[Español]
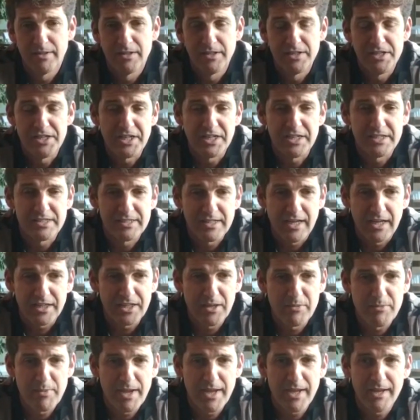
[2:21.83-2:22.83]
Y quizá
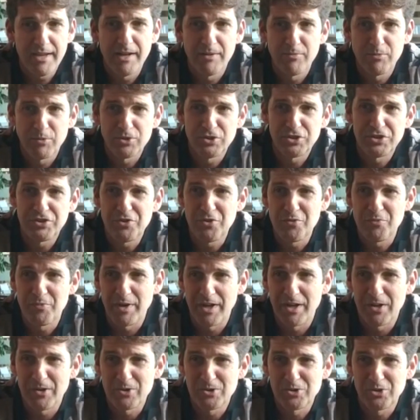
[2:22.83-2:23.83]
también el positivo
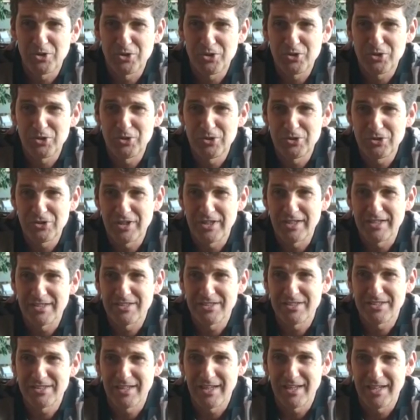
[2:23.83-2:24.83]
para nosotros
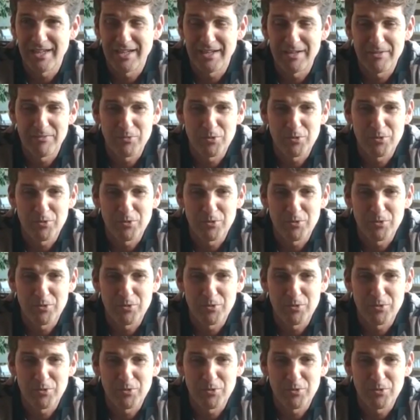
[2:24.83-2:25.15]
es, eh,